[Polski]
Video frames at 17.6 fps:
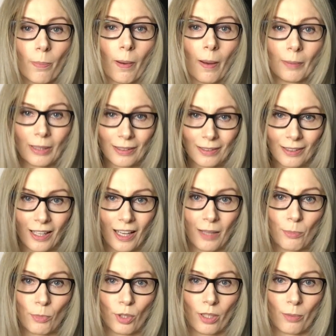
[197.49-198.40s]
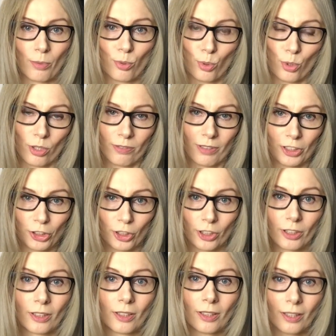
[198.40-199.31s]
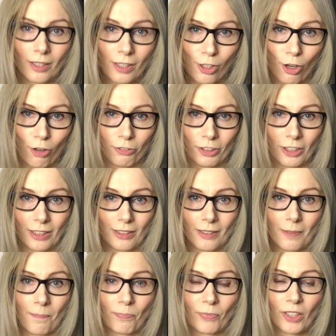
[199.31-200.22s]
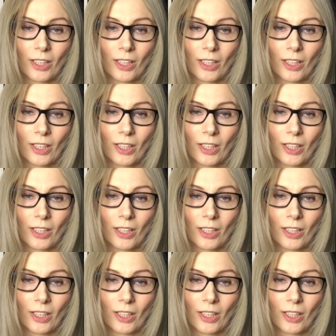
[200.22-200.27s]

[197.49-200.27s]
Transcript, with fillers: pamiętajmy, aby używać ich tylko wtedy,